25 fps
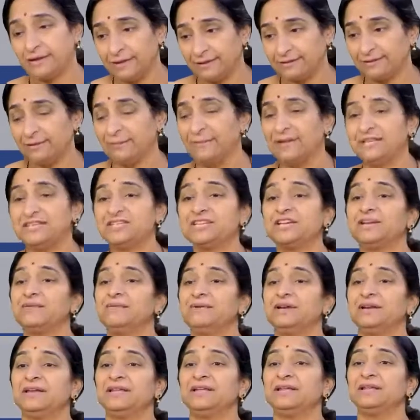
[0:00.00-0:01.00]
కాస్త మజ్జిగ
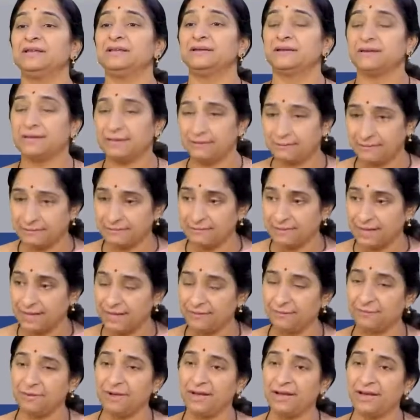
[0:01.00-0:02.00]
ఇవ్వండి కాస్త సే
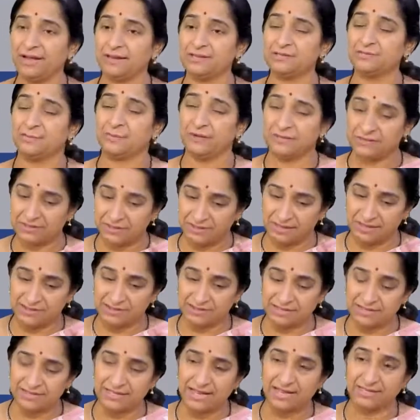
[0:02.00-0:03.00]
అలసిపోయేస్తే
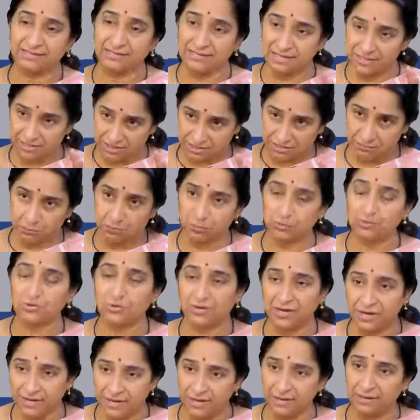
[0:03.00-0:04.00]
కాస్త సేద ఇచ్చి
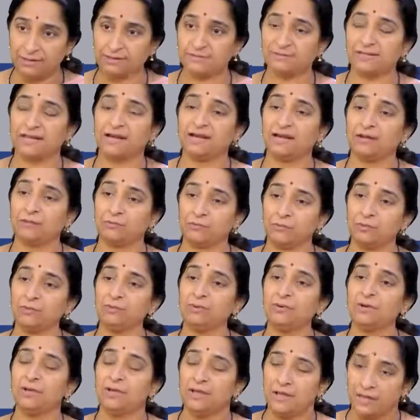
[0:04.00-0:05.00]
కూర్చొనైనా చల్లగా ఉండు
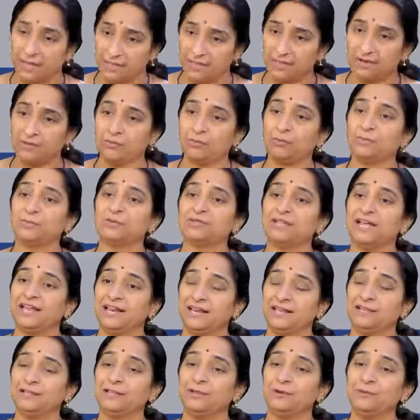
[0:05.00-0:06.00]
ఏదైనా ఒక ముద్ద
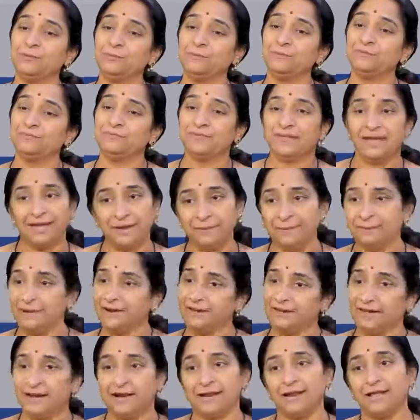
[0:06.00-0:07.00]
అన్నం తిను అని
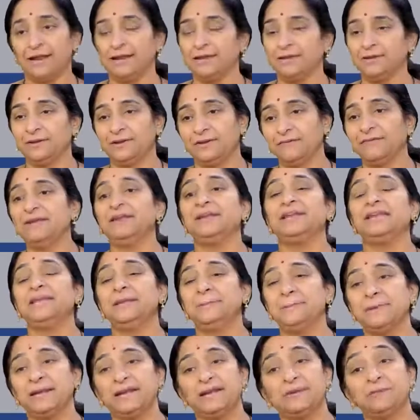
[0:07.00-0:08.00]
మాట్లాడాలి
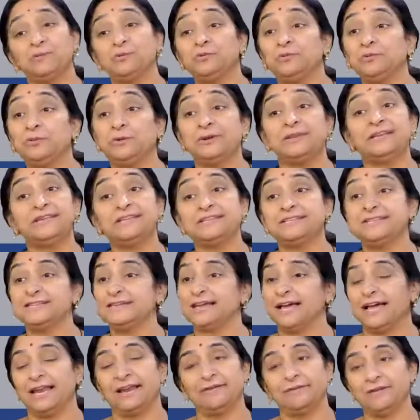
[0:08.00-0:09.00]
ఇవన్నీ మనకు ముందు నుంచి
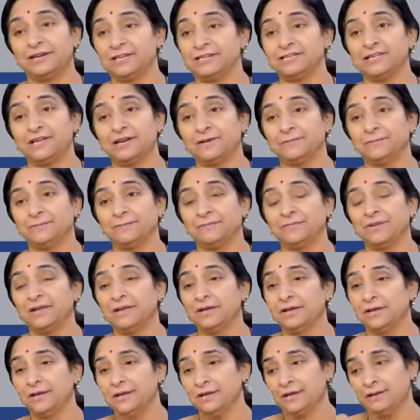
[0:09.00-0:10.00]
అలవర్చారు
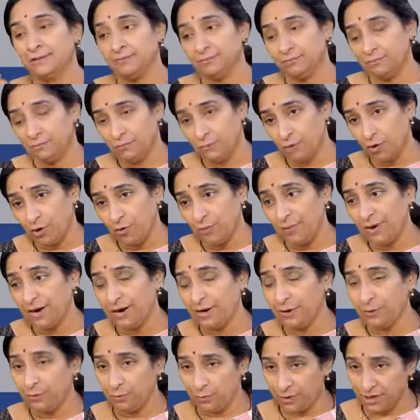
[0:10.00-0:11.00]

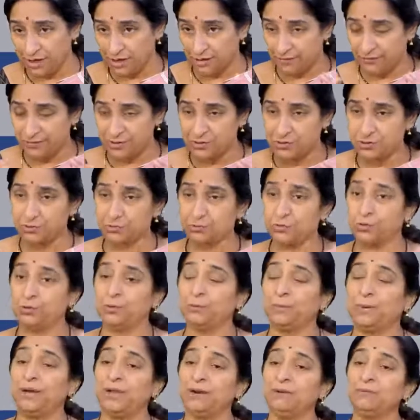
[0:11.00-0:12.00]
మగవాళ్ళు విష్ణు
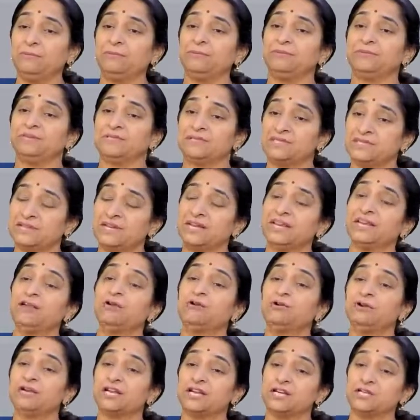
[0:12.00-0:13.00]
స్వరూపాలు
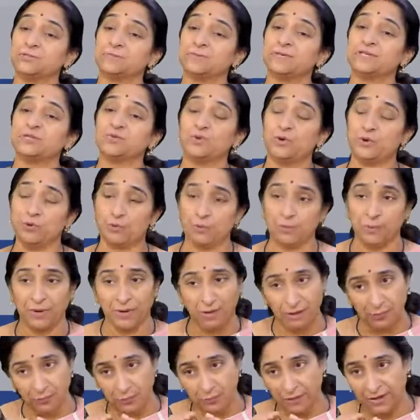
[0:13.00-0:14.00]
స్త్రీలు లక్ష్మీ
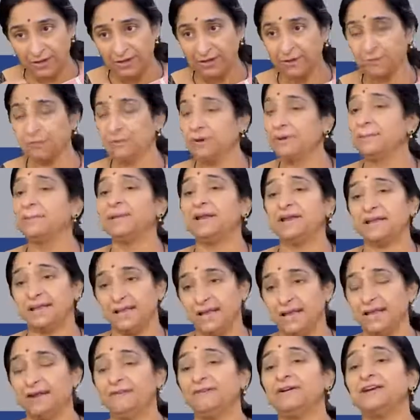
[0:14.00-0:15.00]
స్వరూపాలు అని కూడా మనకి
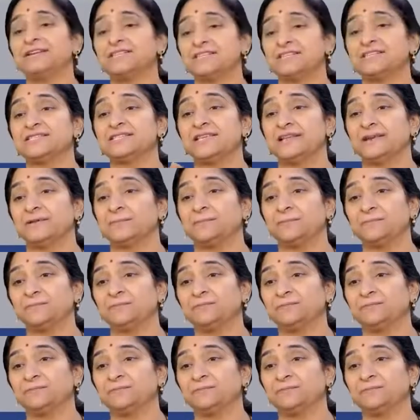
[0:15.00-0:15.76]
అలవాటు చేశారు